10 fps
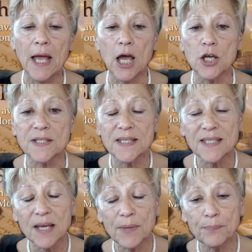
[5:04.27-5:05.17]
Un
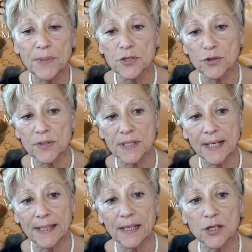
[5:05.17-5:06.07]
sixième épisode, c'est
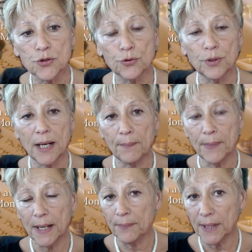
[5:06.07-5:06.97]
la guérison de la
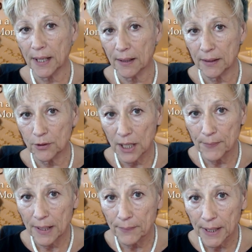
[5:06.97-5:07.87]
belle-mère de,
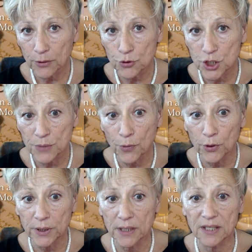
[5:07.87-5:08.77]
belle
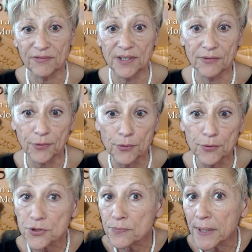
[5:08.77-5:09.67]
Shimon qui était
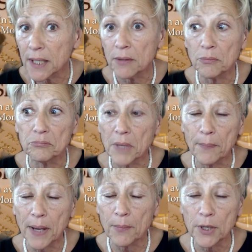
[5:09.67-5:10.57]
fiévreuse, mais
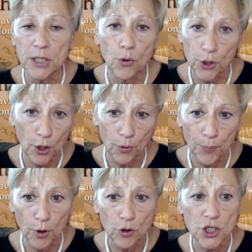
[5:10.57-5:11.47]
apparemment il n'y a aucun
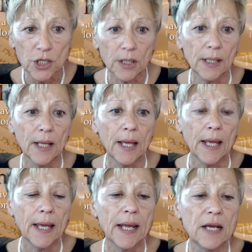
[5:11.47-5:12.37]
reproche.
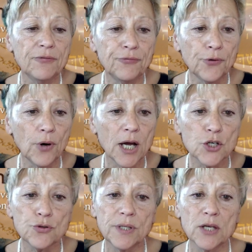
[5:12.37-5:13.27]
Et il faut
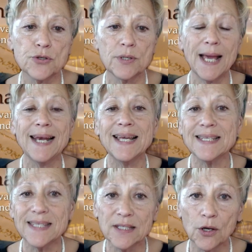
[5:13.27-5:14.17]
ajouter à cela
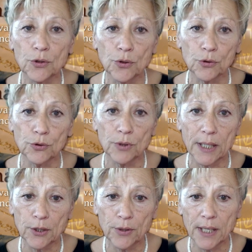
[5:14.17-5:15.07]
l'incident donc de la
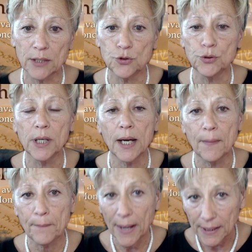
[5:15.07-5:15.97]
cueillette du
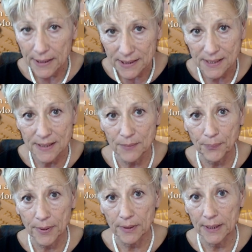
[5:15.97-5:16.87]
grain par les
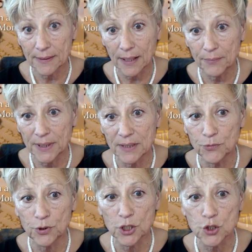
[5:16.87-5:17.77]
disciples, les Talmidim
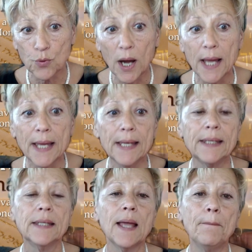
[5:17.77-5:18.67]
du Yeshua,
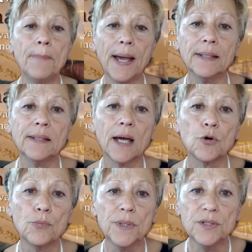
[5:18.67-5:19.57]
qui n'a pas été
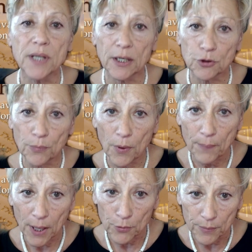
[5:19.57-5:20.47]
accompli directement
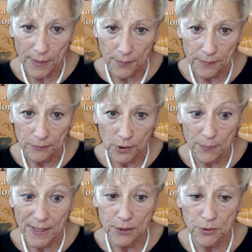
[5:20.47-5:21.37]
par lui-même.
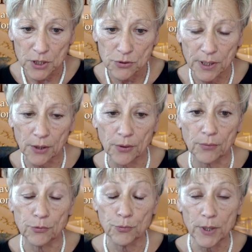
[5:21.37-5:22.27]
mais il a donné son accord,
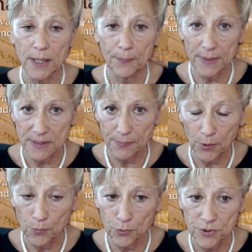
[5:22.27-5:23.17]
au moins il ne s'est pas
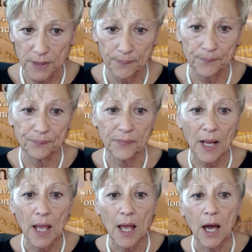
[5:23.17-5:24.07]
opposé.
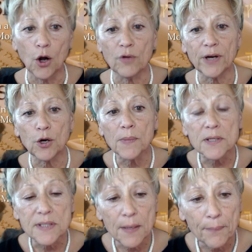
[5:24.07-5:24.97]
Alors on va
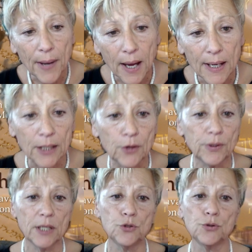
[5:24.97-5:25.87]
commencer par la
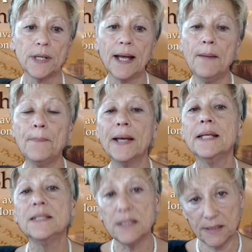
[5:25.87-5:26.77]
cueillette du grain par les
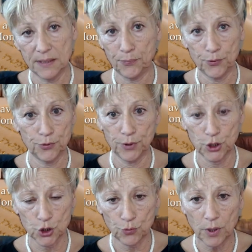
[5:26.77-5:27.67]
disciples de
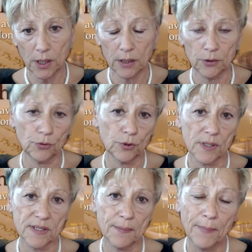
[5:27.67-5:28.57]
Yeshua. Donc
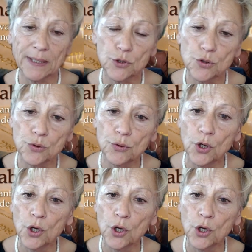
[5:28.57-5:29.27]
c'est Matthieu